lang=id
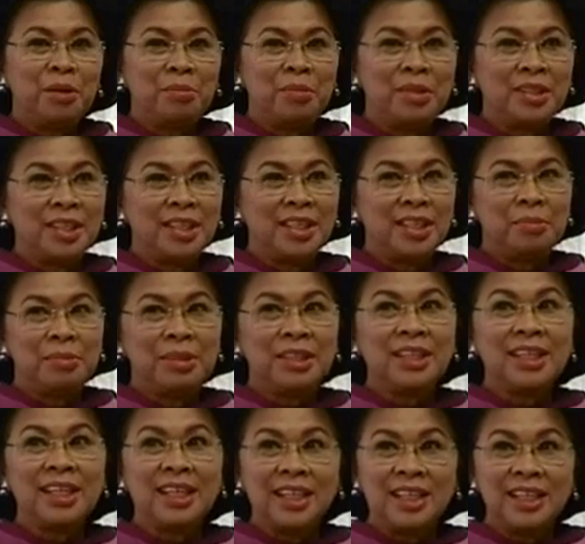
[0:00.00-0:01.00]
menjadi
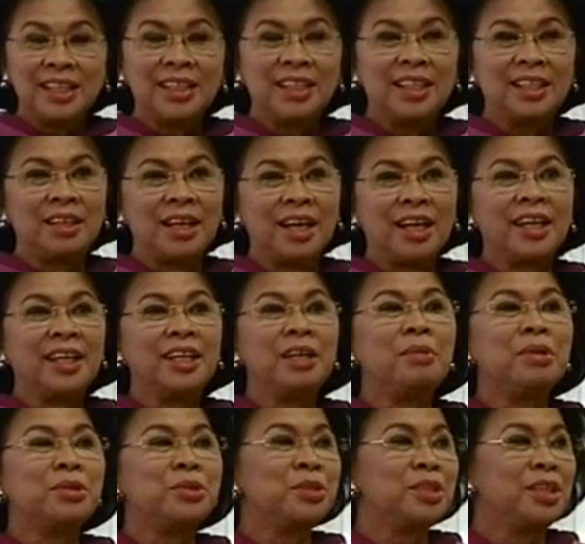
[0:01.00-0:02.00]
menteri ya yang akhirnya
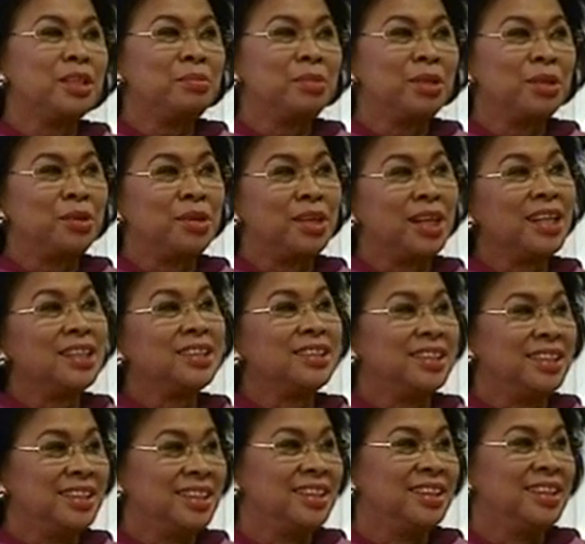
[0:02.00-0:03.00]
masuk ke
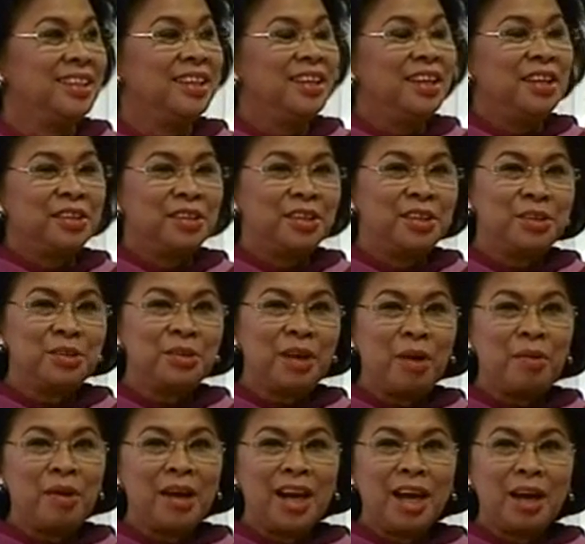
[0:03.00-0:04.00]
birokrasi. Tentu
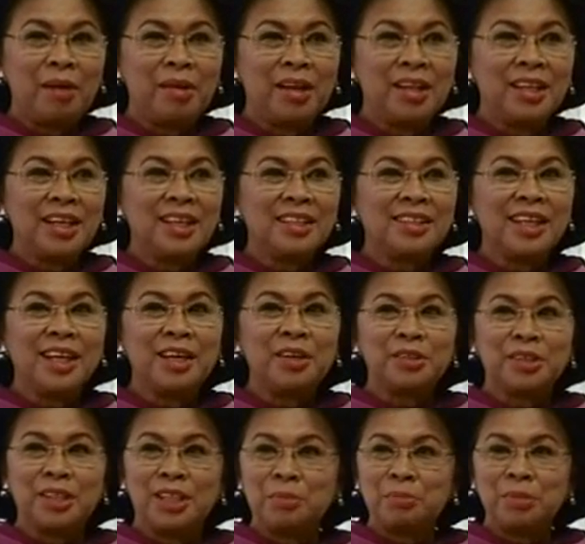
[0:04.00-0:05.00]
awal-awalnya saya
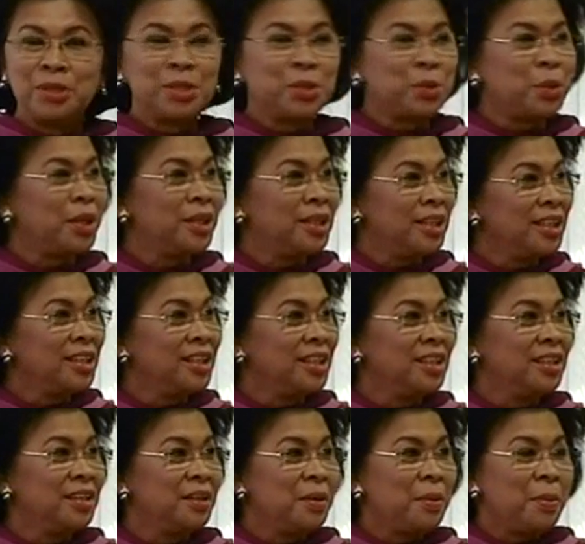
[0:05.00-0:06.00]
harus ada penyesuaian diri
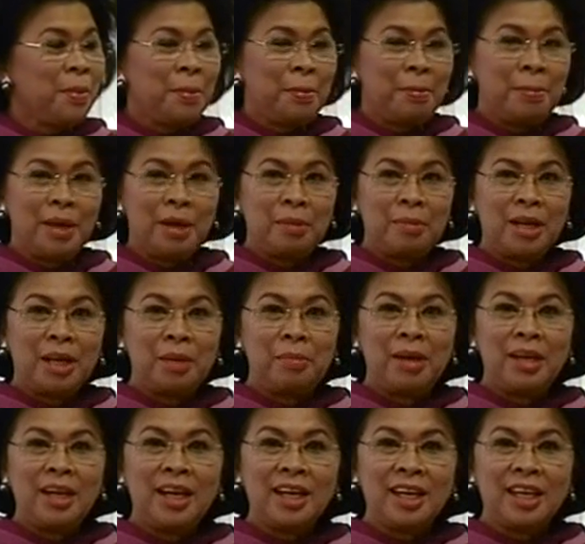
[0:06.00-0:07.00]
yang
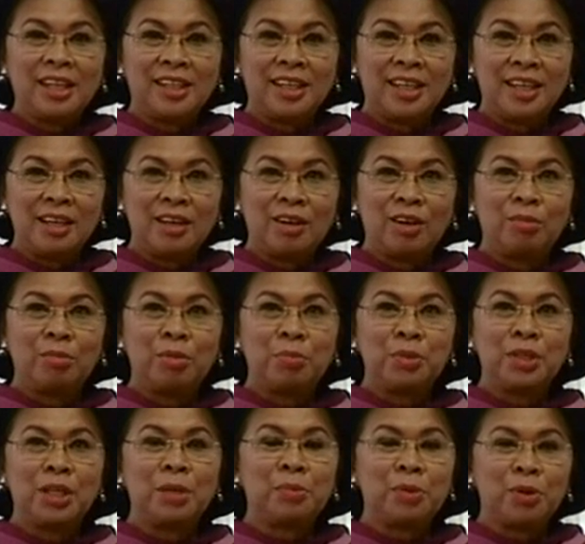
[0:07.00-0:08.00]
bagaimana kita kalau mau
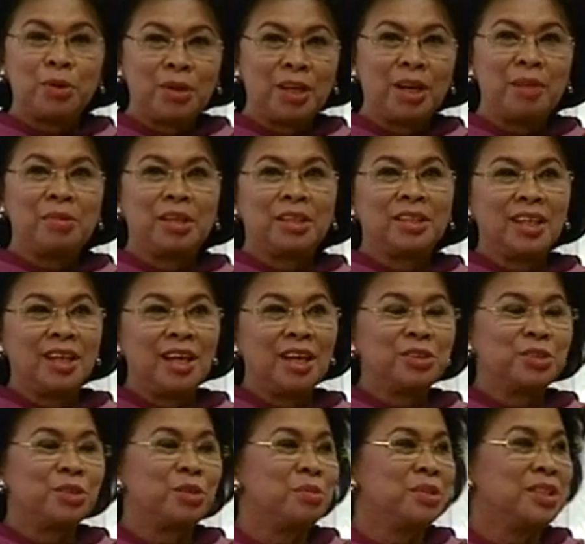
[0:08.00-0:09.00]
punya program kita
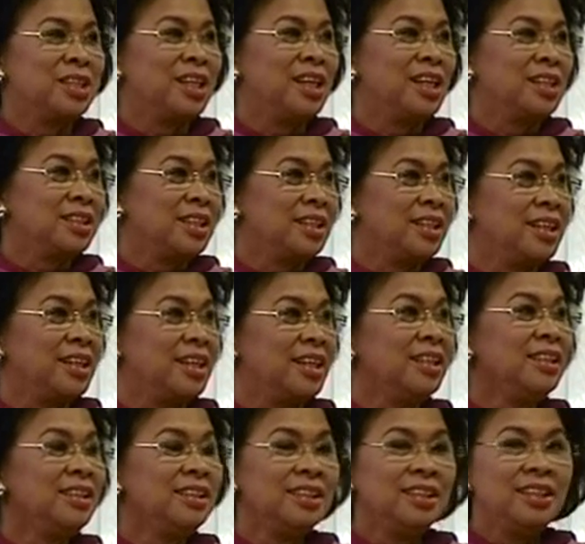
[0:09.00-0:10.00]
langsung bisa
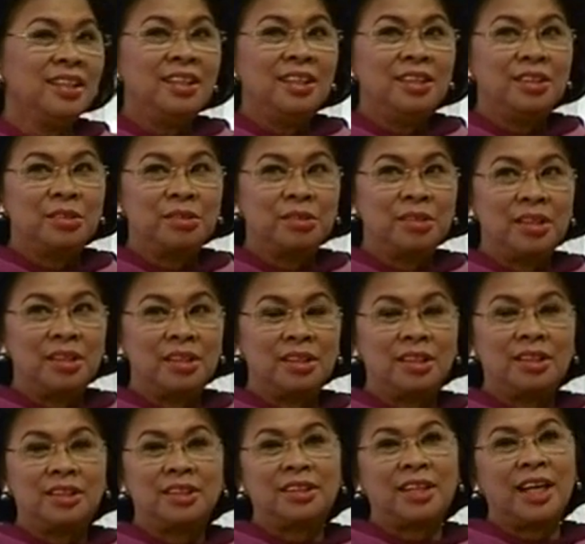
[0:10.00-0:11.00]
laksanakan. Sudah
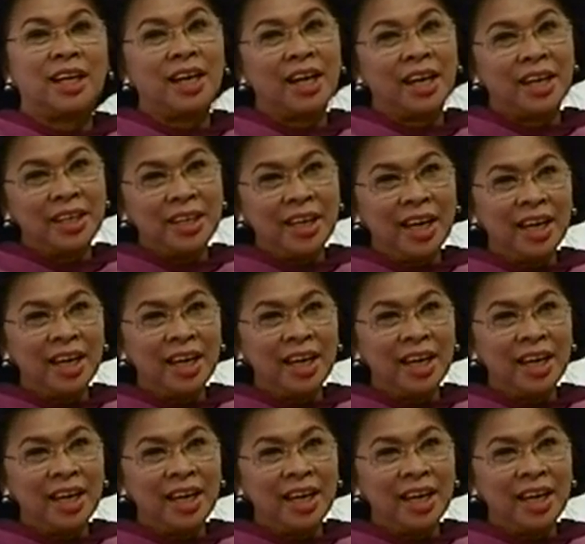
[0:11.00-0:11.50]
sekarang ini